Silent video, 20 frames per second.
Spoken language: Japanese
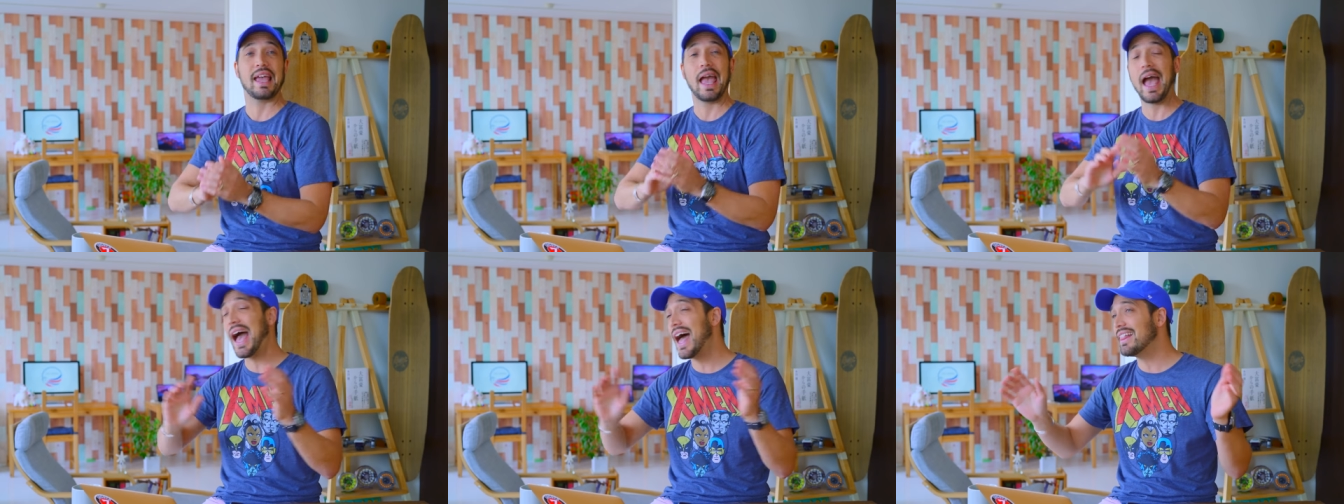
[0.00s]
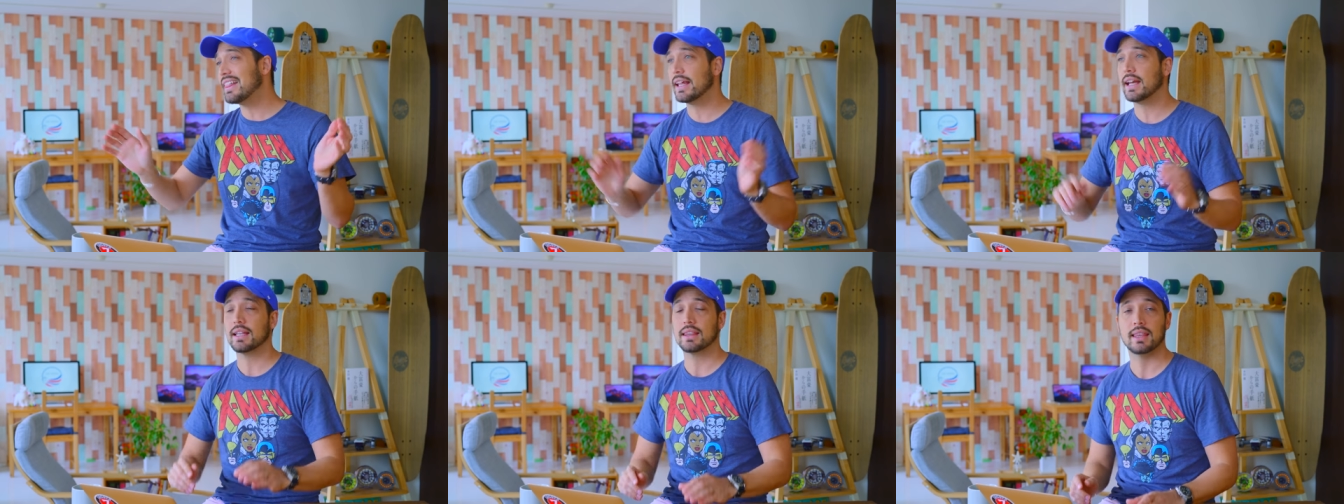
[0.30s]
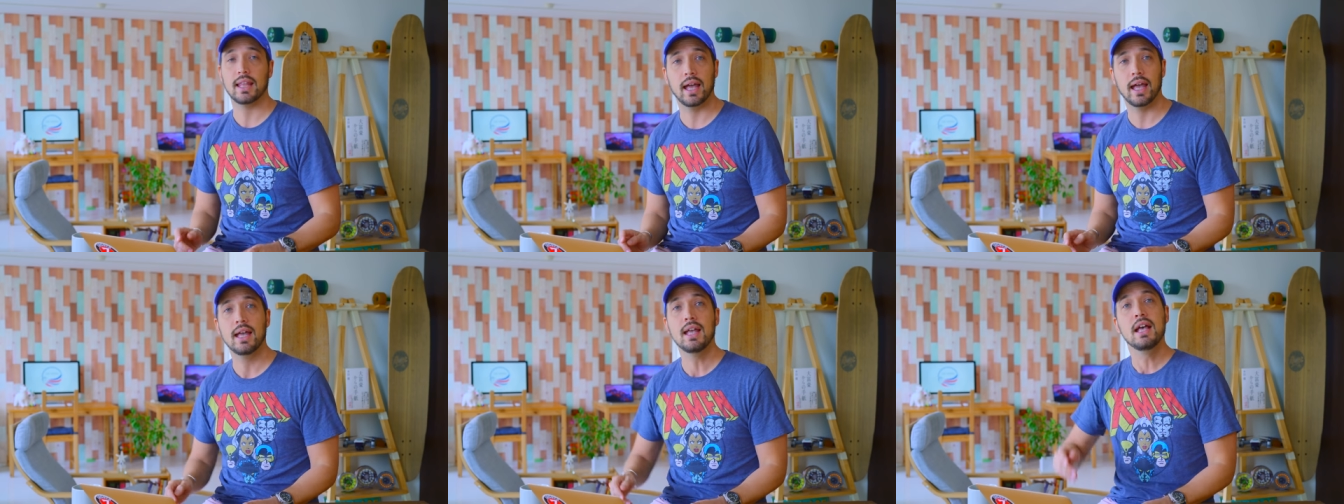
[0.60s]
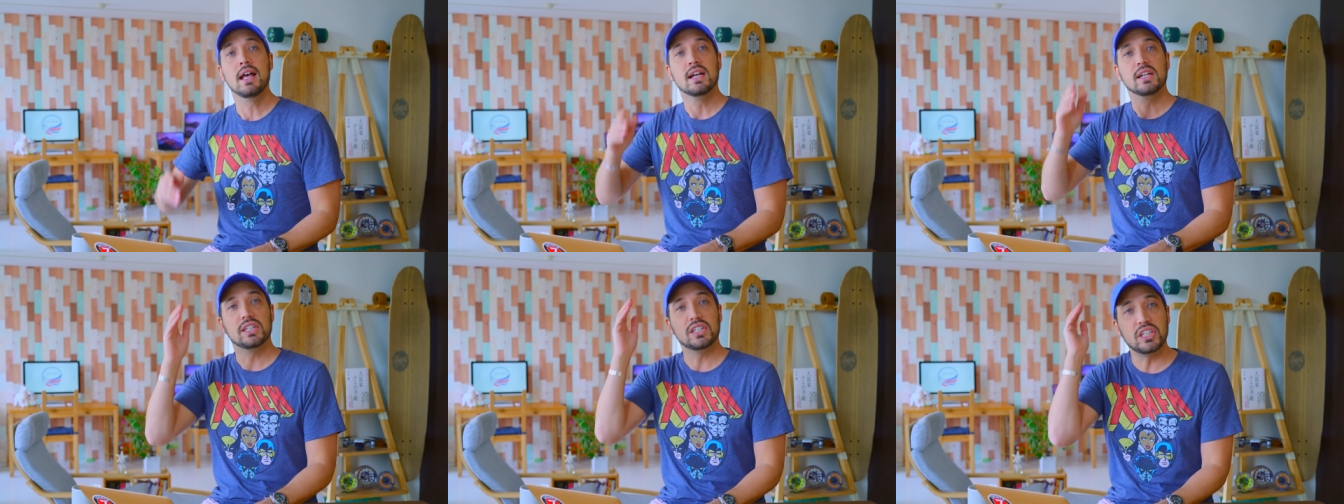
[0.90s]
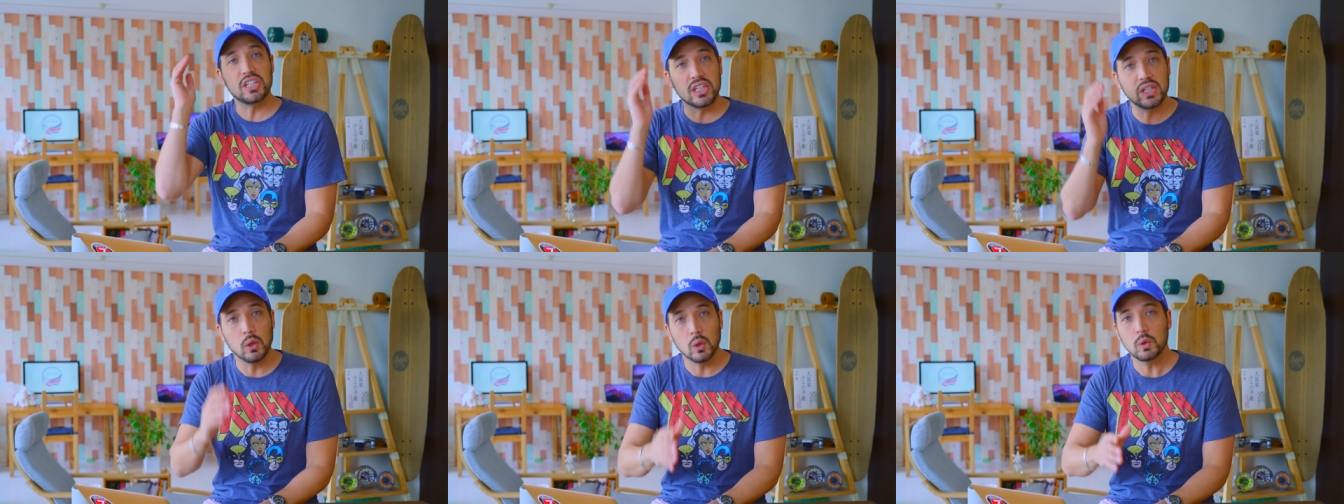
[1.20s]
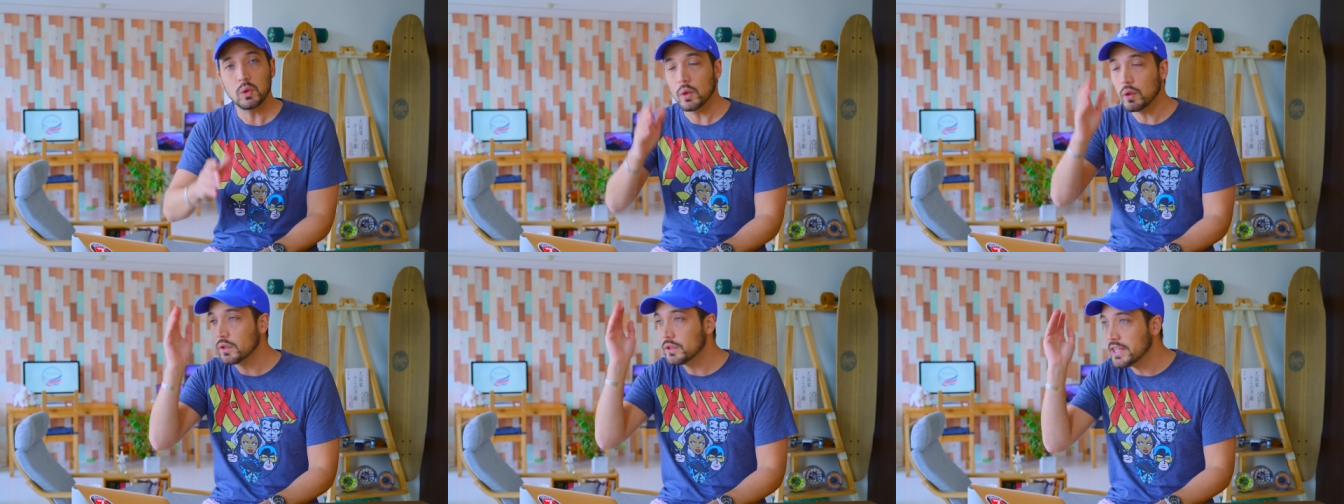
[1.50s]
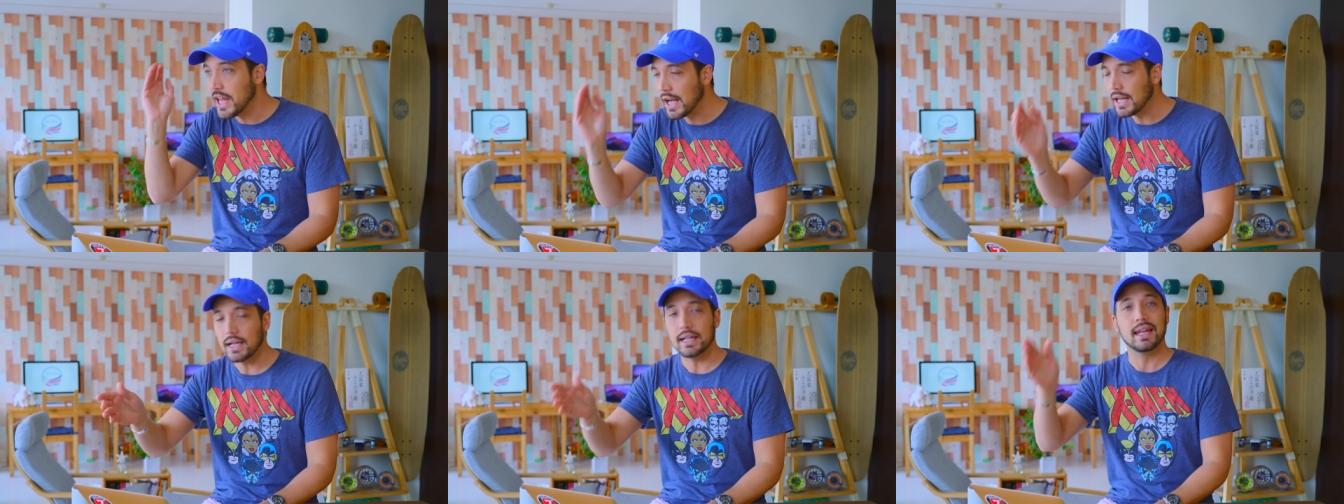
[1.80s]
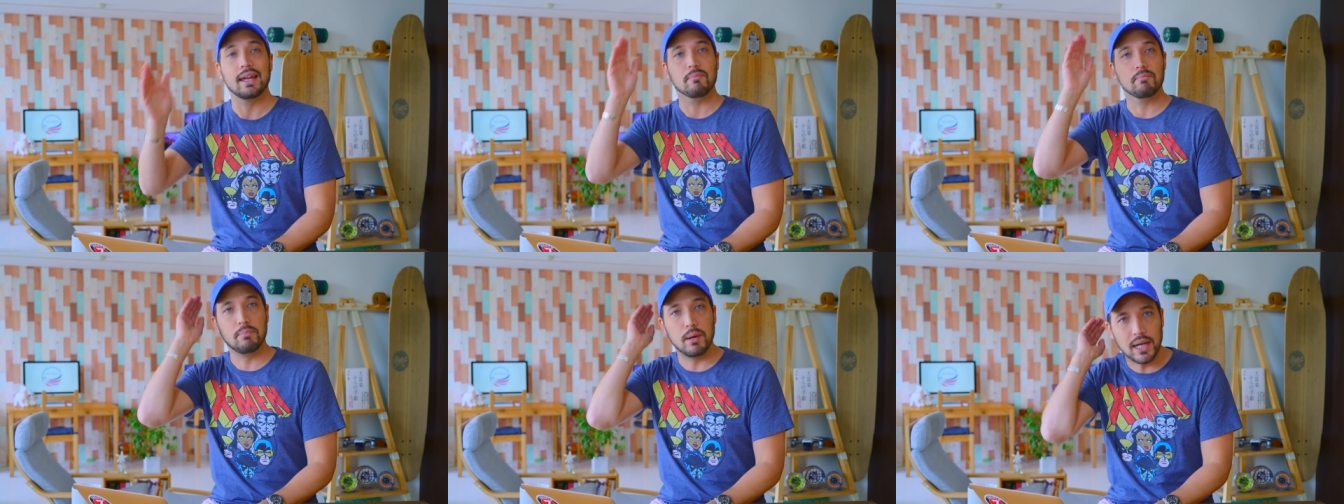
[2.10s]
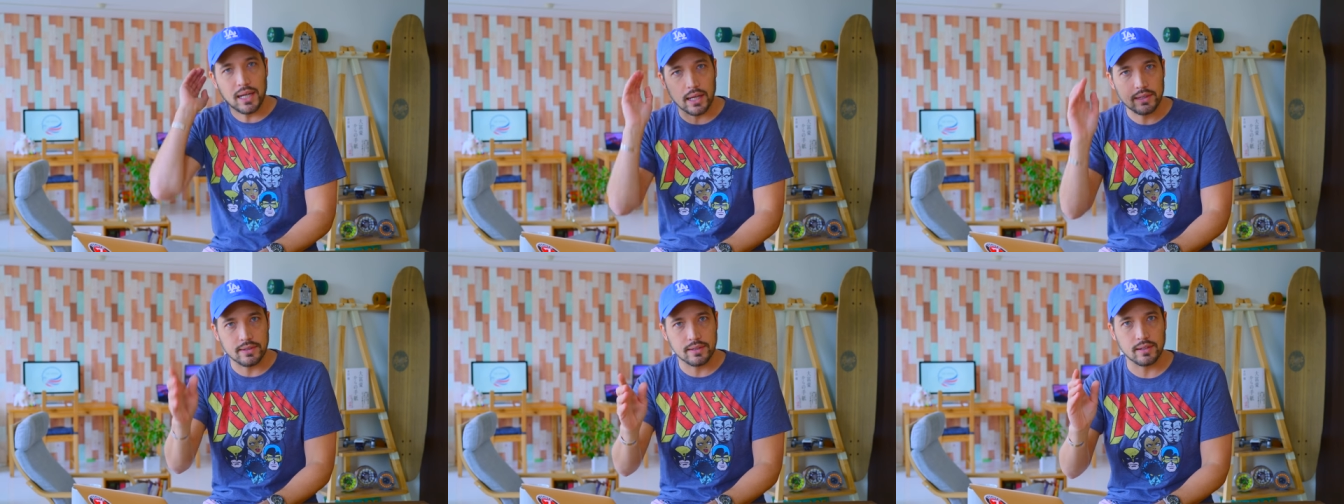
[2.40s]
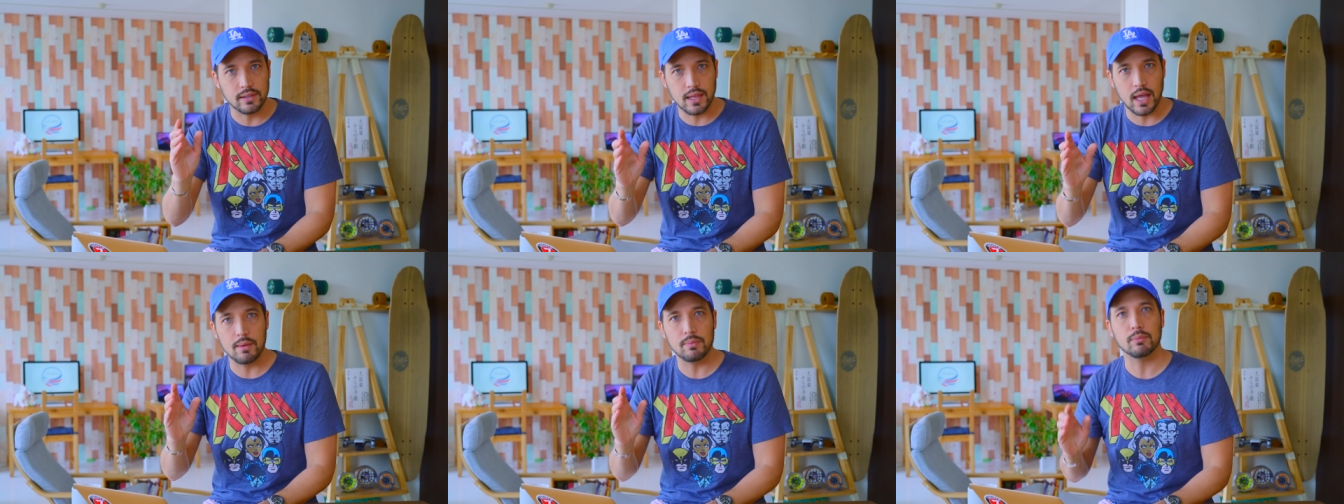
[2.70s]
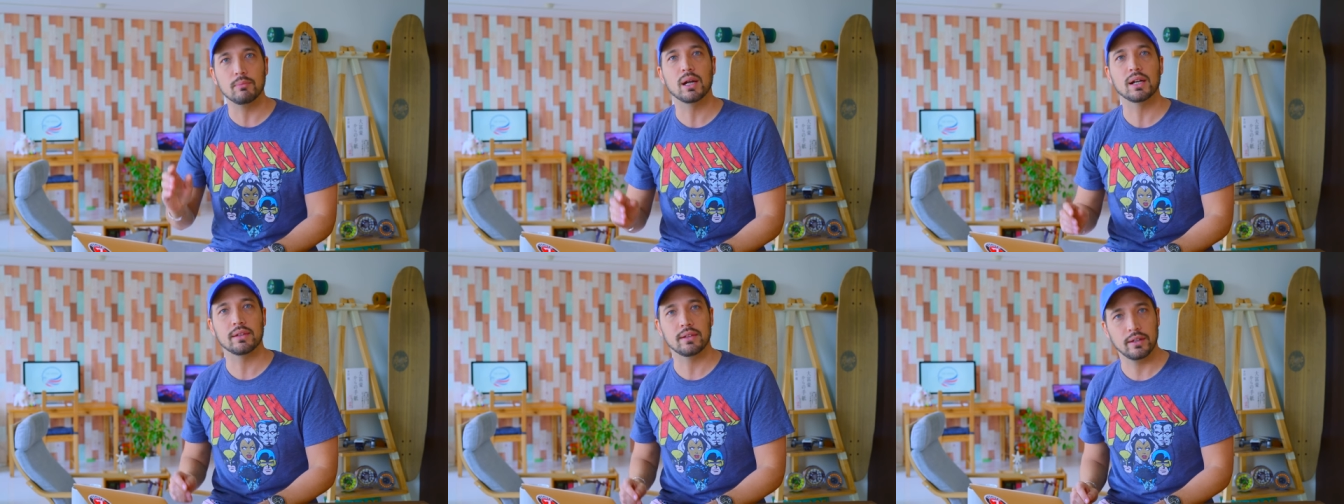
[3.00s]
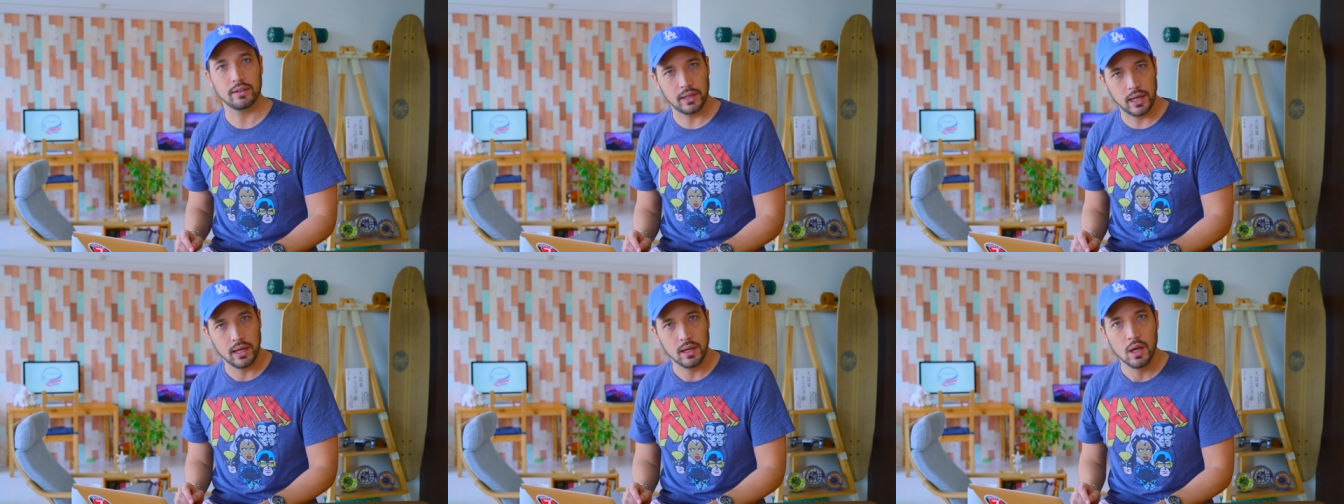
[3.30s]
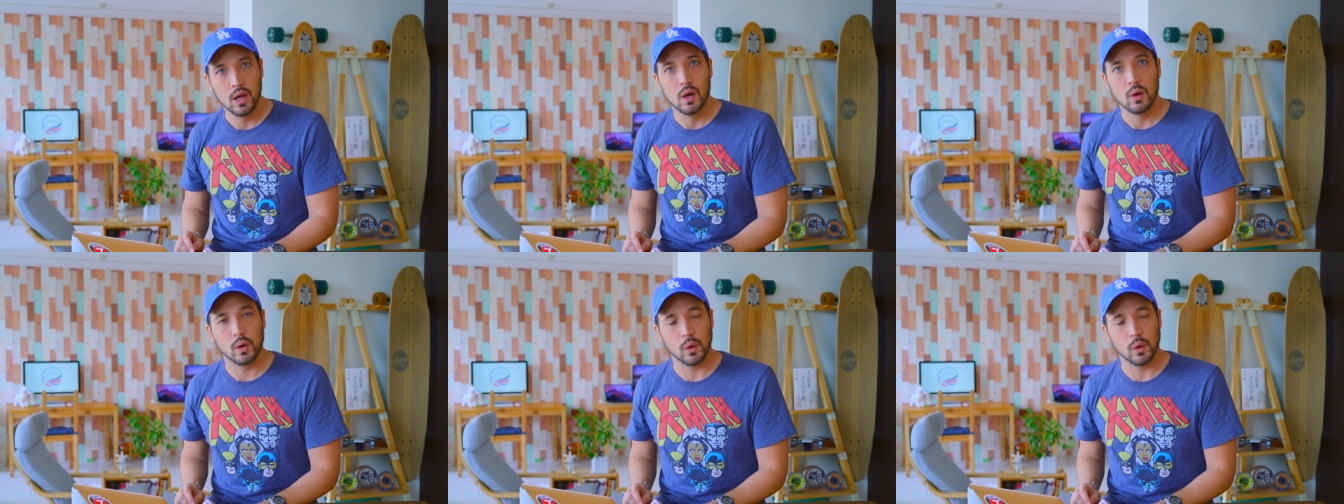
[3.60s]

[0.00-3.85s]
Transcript: て、やーってなって仕事の中で爆発するタイプもあるんだよね。